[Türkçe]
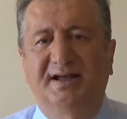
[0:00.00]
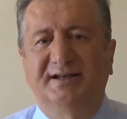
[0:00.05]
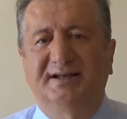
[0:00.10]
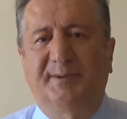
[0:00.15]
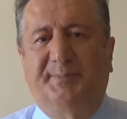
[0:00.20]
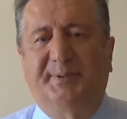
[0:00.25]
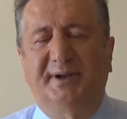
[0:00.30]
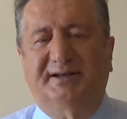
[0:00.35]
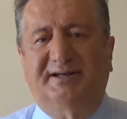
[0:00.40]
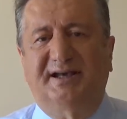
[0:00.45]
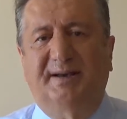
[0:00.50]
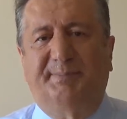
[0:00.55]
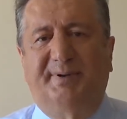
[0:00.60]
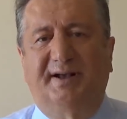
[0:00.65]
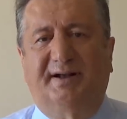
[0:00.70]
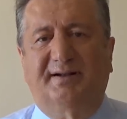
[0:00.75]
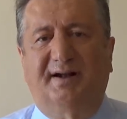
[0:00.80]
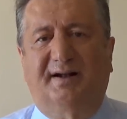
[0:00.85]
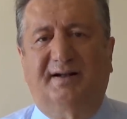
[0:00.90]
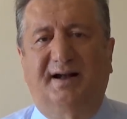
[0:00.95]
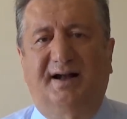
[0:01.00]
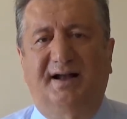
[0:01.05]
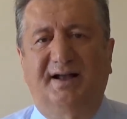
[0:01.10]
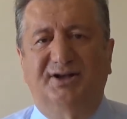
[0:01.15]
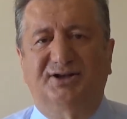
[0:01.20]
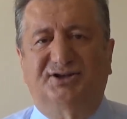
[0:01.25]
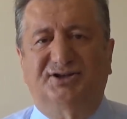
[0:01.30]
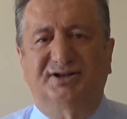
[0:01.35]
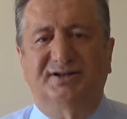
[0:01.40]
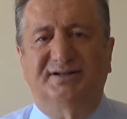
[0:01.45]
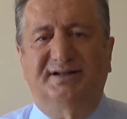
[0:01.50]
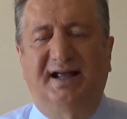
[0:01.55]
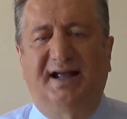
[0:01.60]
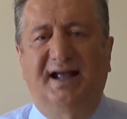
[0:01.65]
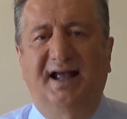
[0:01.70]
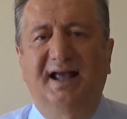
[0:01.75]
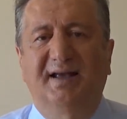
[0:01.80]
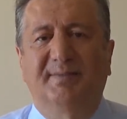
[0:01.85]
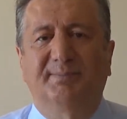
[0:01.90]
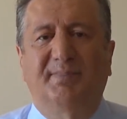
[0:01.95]
YPG PKK
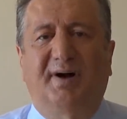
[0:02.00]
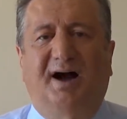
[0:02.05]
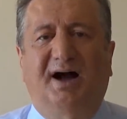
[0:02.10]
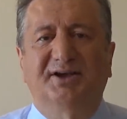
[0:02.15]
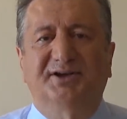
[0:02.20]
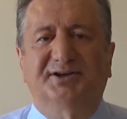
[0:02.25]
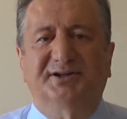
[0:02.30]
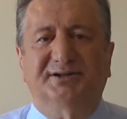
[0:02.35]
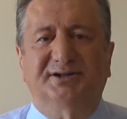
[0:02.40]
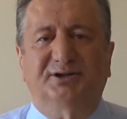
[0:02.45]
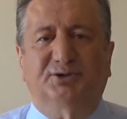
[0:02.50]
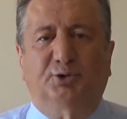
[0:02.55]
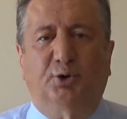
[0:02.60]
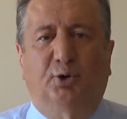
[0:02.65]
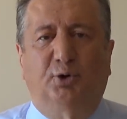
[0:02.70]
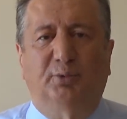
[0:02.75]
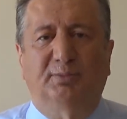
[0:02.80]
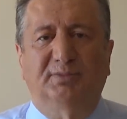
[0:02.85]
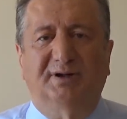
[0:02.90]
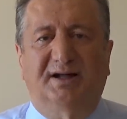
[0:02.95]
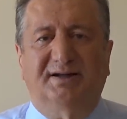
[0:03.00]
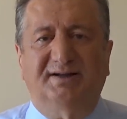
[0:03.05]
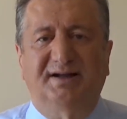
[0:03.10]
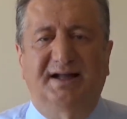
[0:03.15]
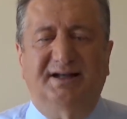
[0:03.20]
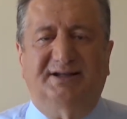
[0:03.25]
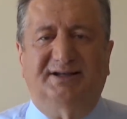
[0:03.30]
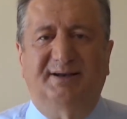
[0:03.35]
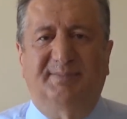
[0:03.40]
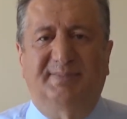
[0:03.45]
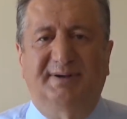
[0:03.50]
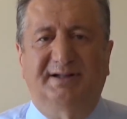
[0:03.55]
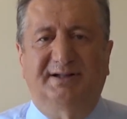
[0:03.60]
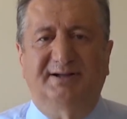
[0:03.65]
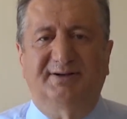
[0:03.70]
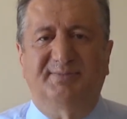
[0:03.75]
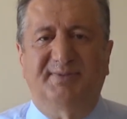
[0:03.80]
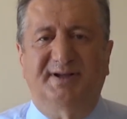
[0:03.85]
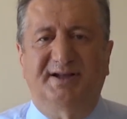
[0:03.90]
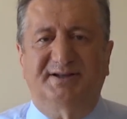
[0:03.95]
içinde ayrılık tohumları
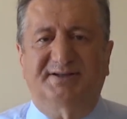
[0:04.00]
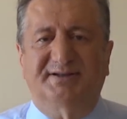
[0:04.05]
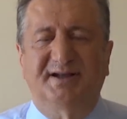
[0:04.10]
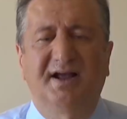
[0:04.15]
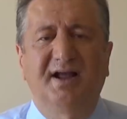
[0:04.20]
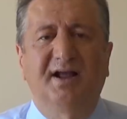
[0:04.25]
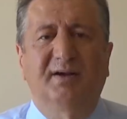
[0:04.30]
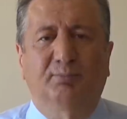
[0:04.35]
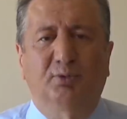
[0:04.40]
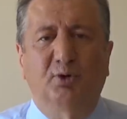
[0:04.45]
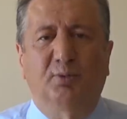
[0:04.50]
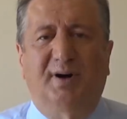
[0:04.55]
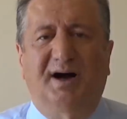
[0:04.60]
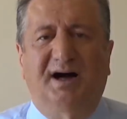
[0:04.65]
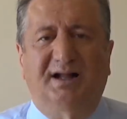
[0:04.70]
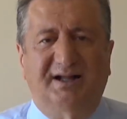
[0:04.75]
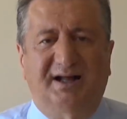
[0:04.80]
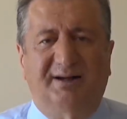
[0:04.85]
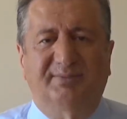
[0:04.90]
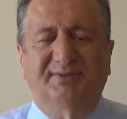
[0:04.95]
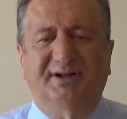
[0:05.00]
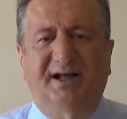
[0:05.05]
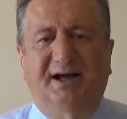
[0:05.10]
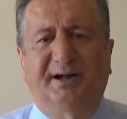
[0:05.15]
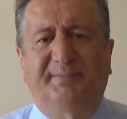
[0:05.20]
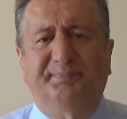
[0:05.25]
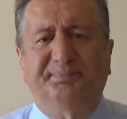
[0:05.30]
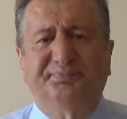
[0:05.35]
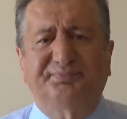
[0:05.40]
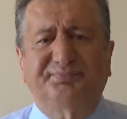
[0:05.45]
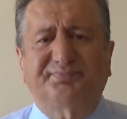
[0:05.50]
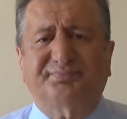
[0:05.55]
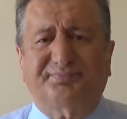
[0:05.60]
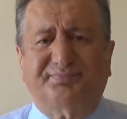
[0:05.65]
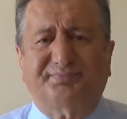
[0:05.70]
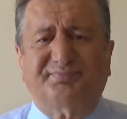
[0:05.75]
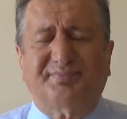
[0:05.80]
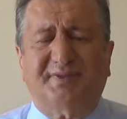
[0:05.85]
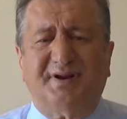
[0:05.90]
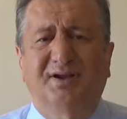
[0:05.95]
ekebilir miyiz? Bu bağlamda
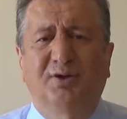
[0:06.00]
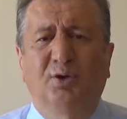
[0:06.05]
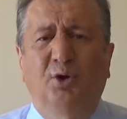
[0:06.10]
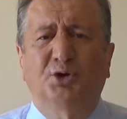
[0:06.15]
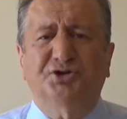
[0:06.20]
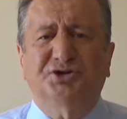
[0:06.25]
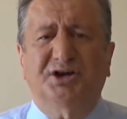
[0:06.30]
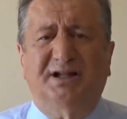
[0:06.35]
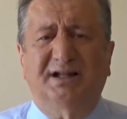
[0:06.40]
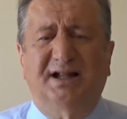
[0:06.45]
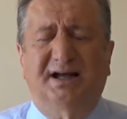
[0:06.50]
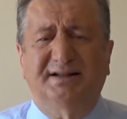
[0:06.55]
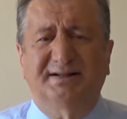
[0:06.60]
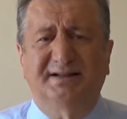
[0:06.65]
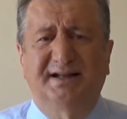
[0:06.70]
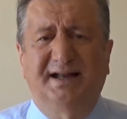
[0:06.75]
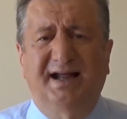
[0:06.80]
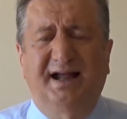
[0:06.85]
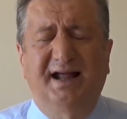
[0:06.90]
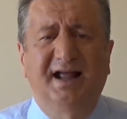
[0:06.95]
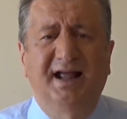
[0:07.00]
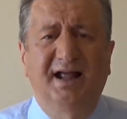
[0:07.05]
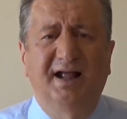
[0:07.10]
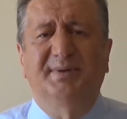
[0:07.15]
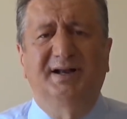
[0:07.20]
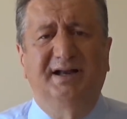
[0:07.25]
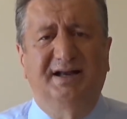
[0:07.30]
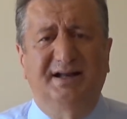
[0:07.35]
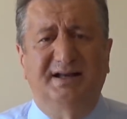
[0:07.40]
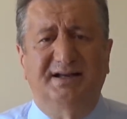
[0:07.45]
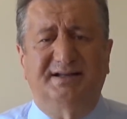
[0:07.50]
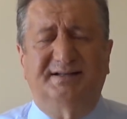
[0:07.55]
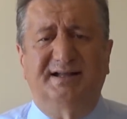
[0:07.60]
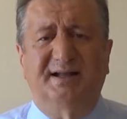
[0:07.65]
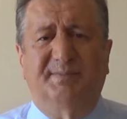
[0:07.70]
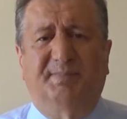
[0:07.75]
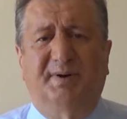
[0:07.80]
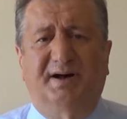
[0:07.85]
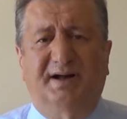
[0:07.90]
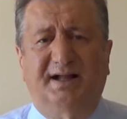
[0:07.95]
Öcalan ile Milli
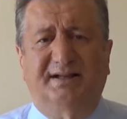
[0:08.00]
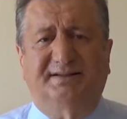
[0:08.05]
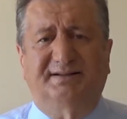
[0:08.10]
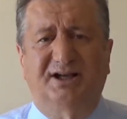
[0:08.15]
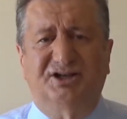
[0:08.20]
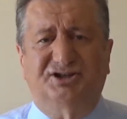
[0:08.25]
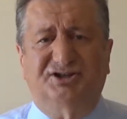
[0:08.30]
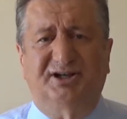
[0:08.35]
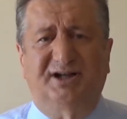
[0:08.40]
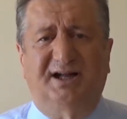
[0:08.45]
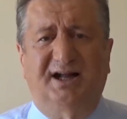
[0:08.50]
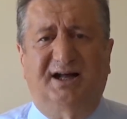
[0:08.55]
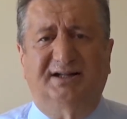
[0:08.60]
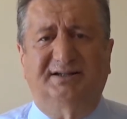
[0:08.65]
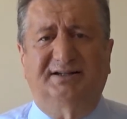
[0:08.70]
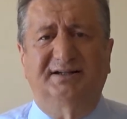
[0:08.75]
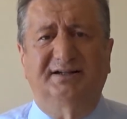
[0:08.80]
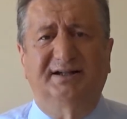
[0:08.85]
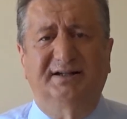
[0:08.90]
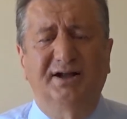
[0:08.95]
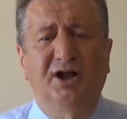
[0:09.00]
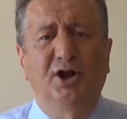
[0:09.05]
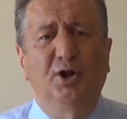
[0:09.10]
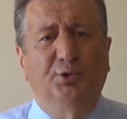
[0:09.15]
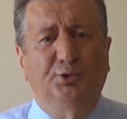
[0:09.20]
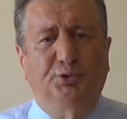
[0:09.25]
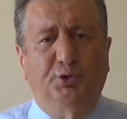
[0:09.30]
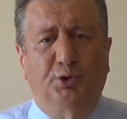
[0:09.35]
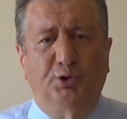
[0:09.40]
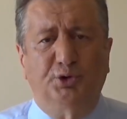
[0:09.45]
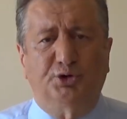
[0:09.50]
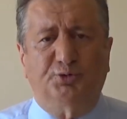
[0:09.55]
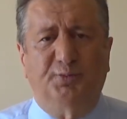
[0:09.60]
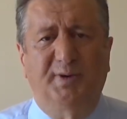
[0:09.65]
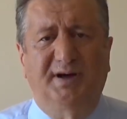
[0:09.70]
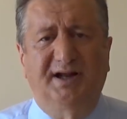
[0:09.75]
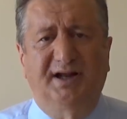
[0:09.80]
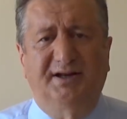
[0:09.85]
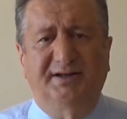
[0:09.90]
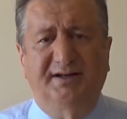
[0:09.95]
İstihbarat Teşkilatı'nın
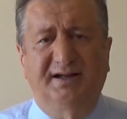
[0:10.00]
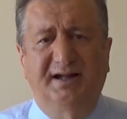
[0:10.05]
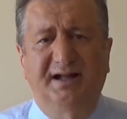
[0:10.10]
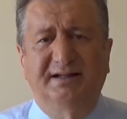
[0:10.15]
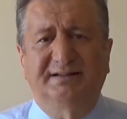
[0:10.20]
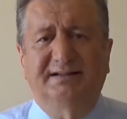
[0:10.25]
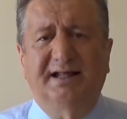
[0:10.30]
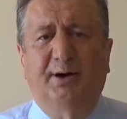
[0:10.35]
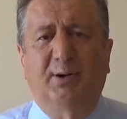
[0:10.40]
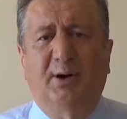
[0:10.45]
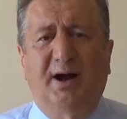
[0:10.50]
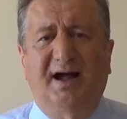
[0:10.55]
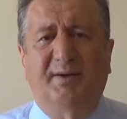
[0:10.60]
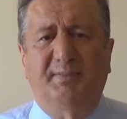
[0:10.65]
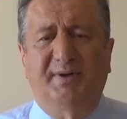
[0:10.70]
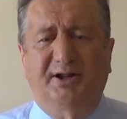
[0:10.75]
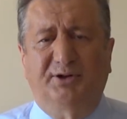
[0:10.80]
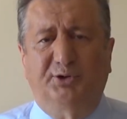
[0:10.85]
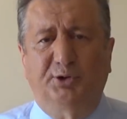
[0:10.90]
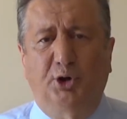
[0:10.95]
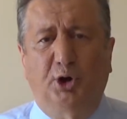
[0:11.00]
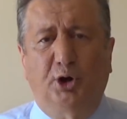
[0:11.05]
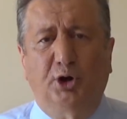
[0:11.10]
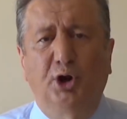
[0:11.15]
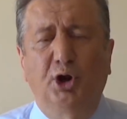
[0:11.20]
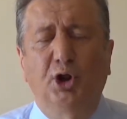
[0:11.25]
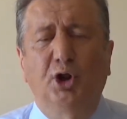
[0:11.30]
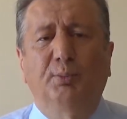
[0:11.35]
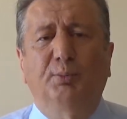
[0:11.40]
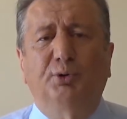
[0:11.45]
görüşmeleri devam ediyor.